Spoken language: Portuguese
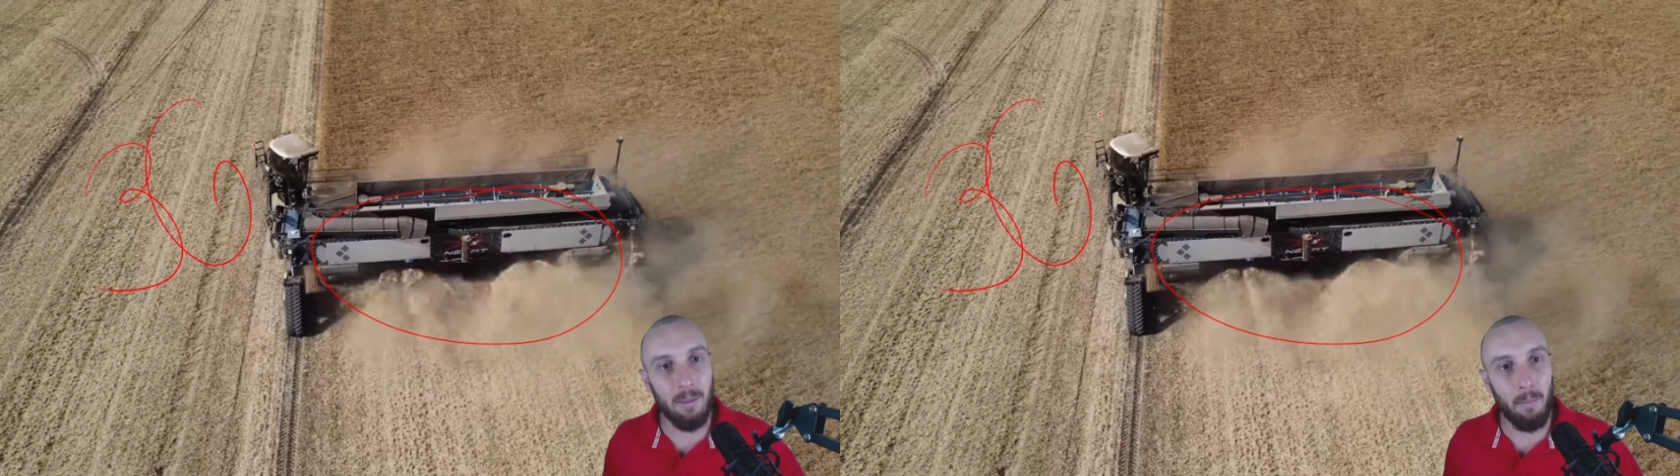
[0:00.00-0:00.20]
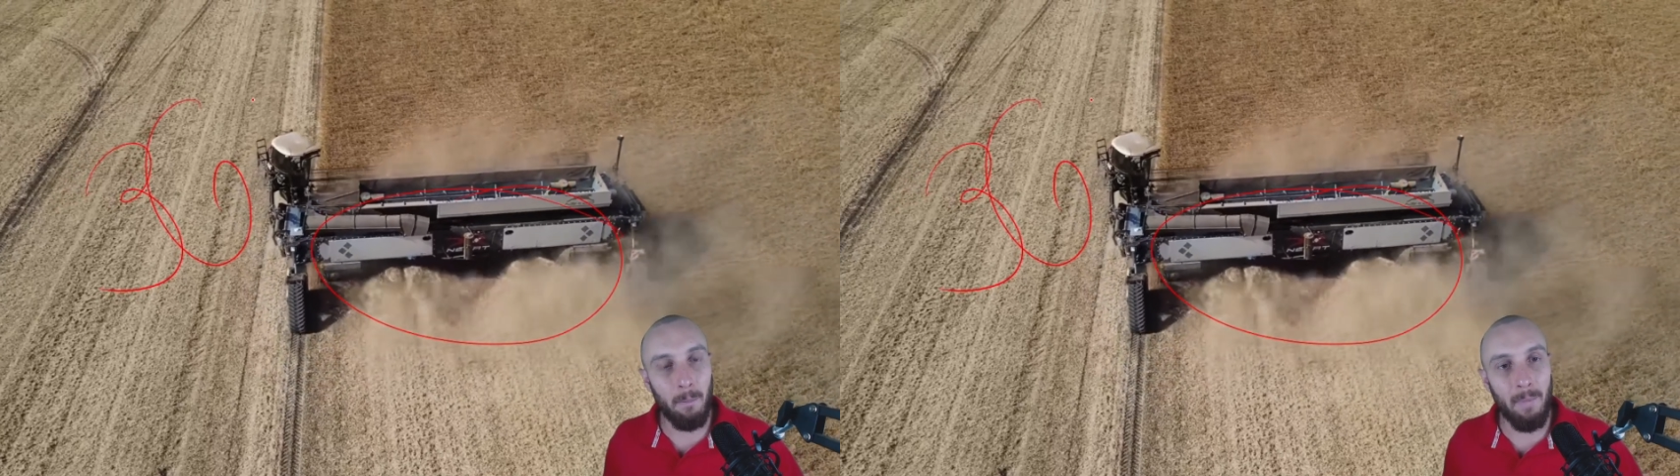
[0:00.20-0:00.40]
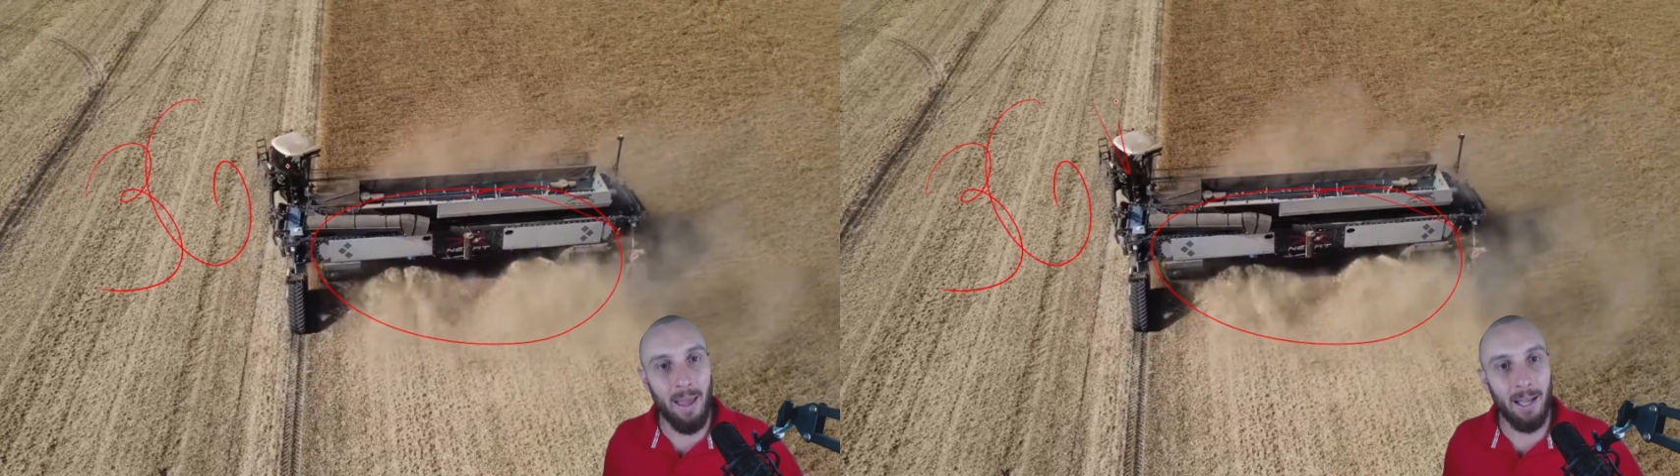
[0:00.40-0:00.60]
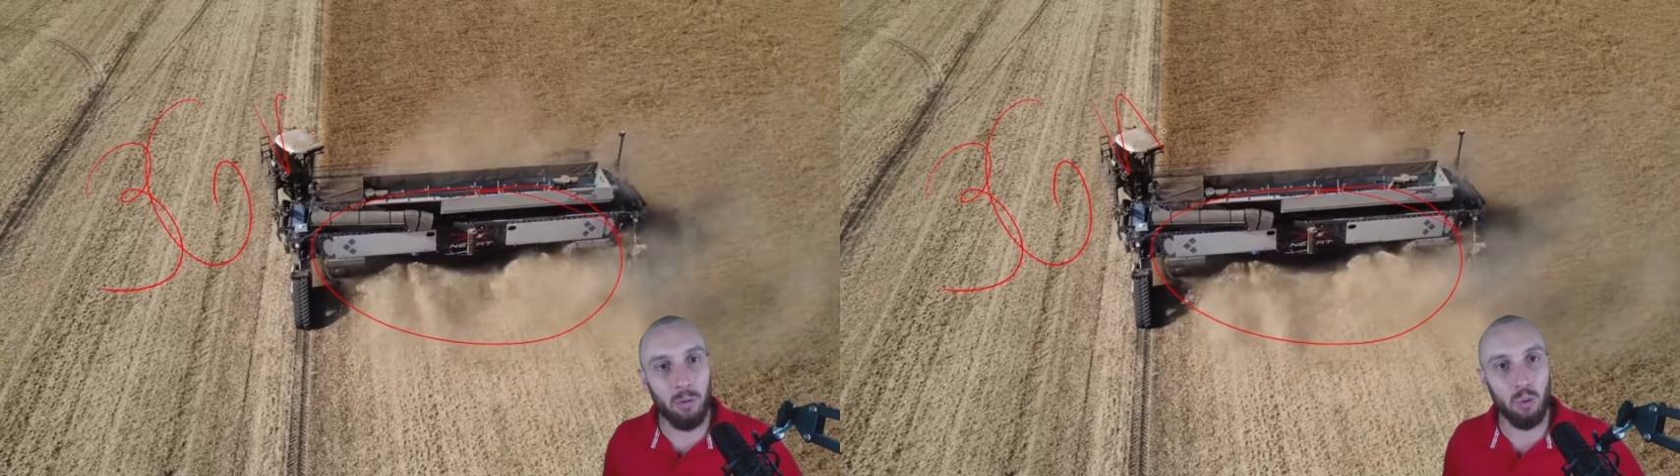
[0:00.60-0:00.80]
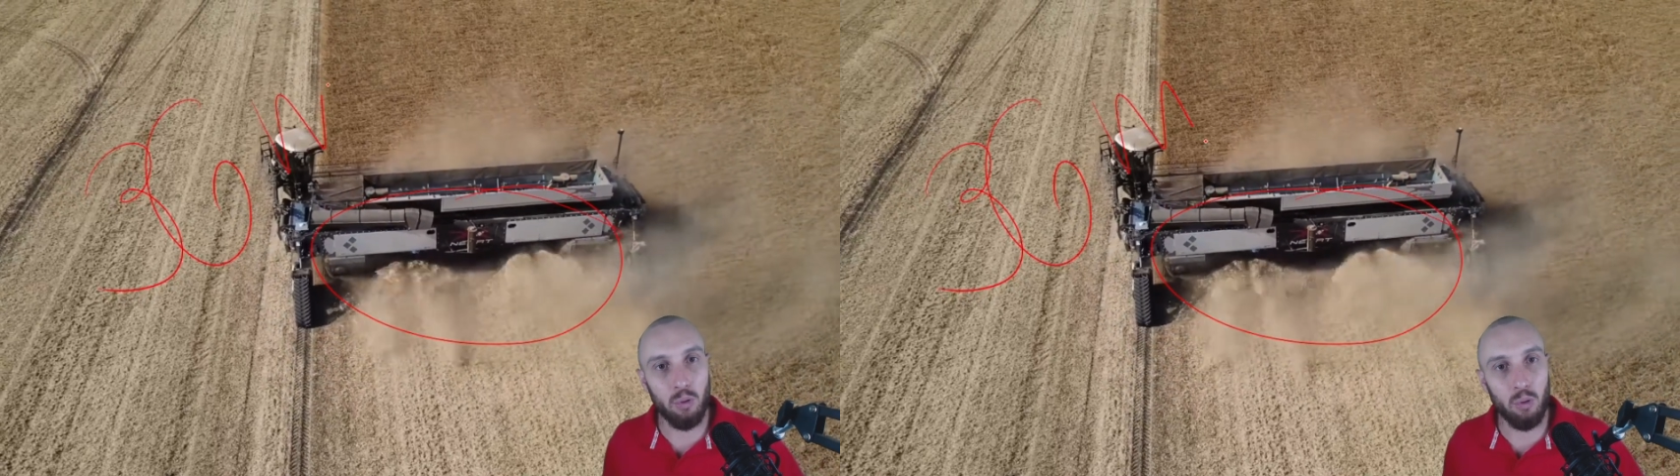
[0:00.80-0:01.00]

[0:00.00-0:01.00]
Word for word: metros